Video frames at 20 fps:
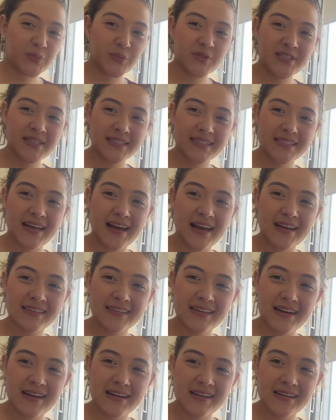Muchas
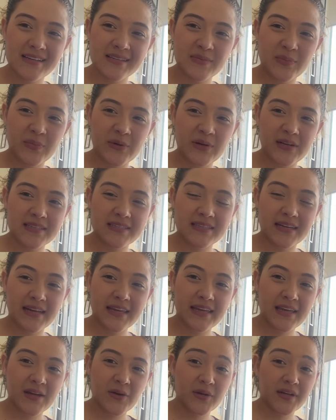gracias por estar
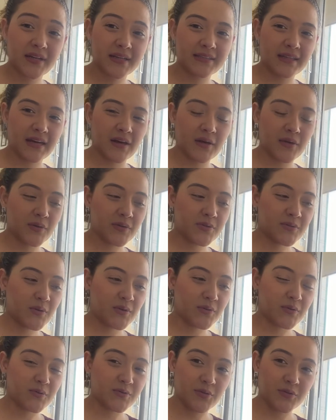aquí conectados
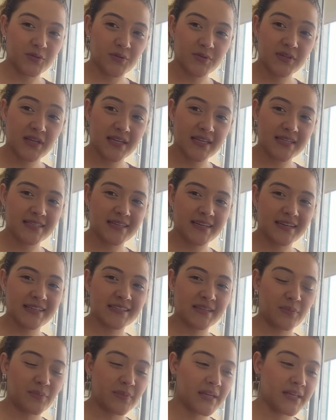con nosotros en este
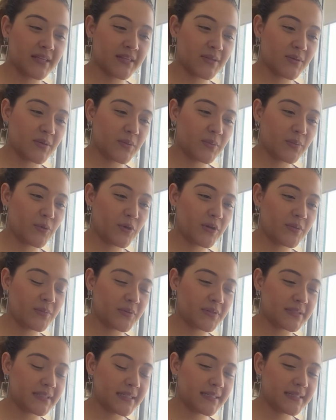lanzamiento muy
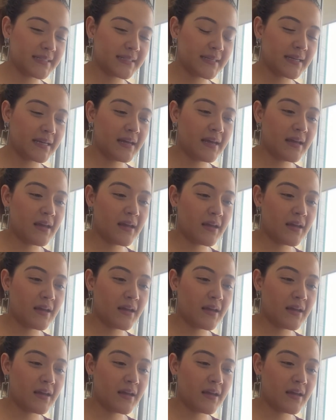importante.